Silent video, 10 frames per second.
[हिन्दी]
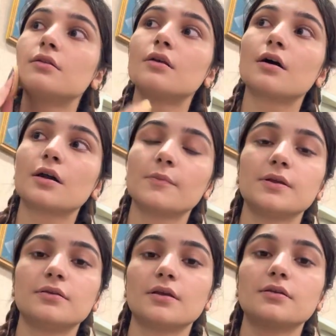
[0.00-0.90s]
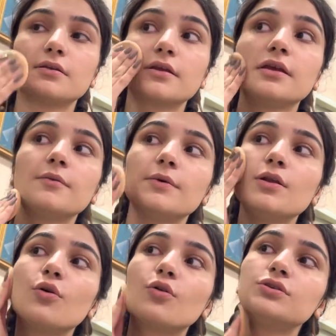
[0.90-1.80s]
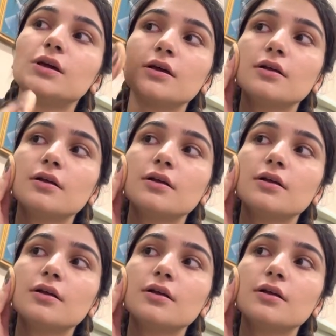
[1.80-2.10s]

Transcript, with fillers: ताकि मेरी सनस्क्रीन भी लोक हो जाए